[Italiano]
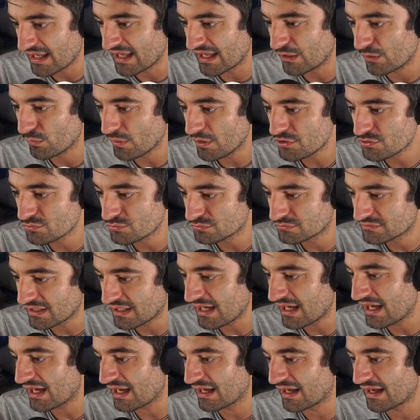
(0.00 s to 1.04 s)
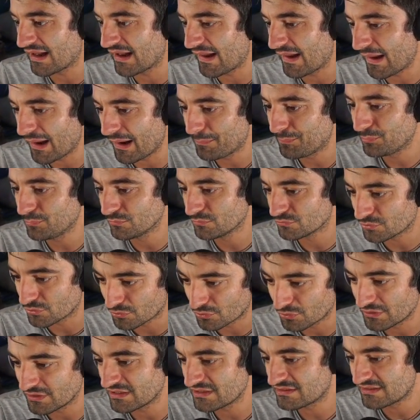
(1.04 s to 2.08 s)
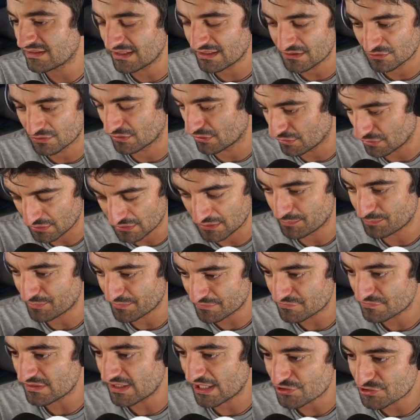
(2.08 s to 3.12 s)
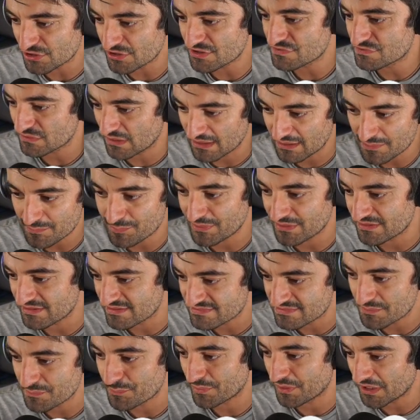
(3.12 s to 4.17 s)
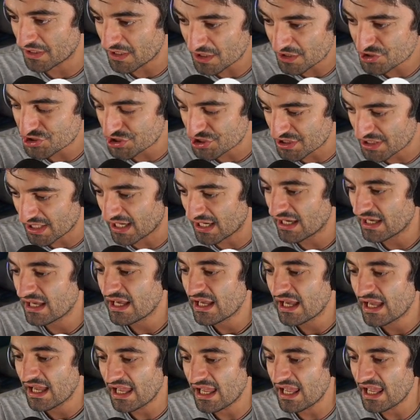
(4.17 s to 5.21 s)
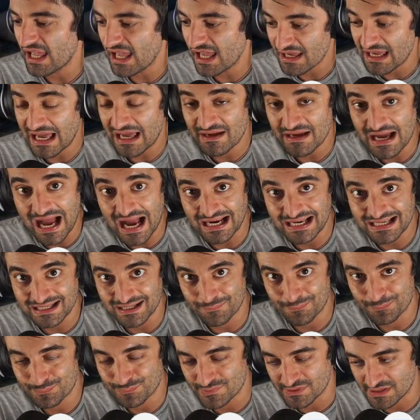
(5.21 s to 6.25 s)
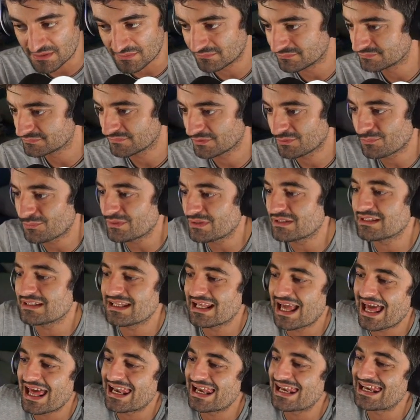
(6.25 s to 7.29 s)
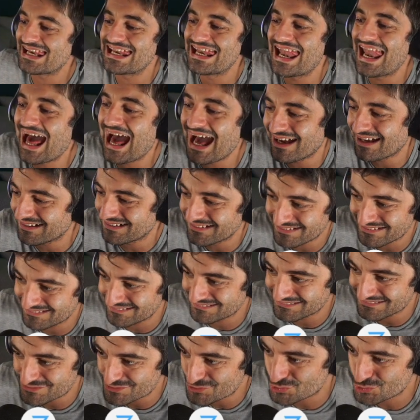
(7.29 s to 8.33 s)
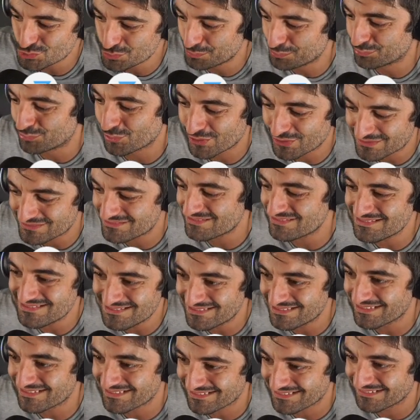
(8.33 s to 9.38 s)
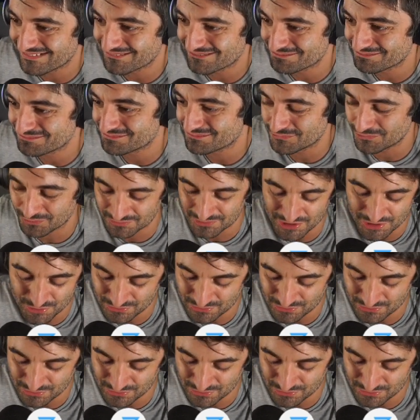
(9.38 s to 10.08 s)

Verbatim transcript: lo aiuta a, appunto connettendo il personaggio a, a riprendere sempre energia e HP. Quindi è la support healer non dico